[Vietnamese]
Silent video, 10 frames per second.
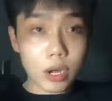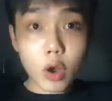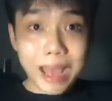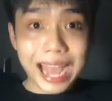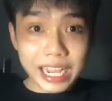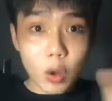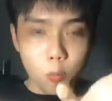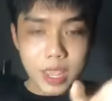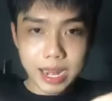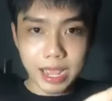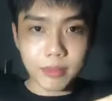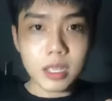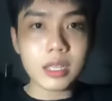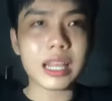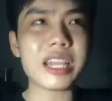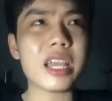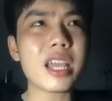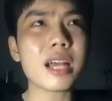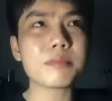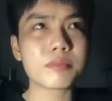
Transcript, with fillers: có ba cái cục vậy nè tại vì á